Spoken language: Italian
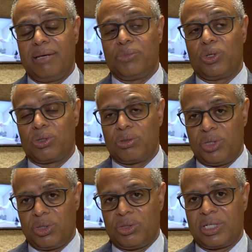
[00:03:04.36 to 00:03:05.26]
è molto
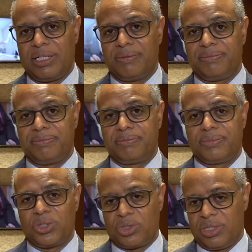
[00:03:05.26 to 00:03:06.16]
minore.
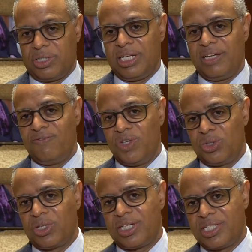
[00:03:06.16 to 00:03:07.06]
Perciò
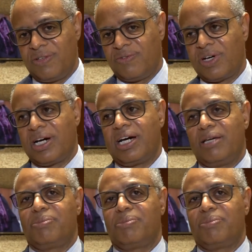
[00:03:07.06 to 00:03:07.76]
l'invito che si fa ai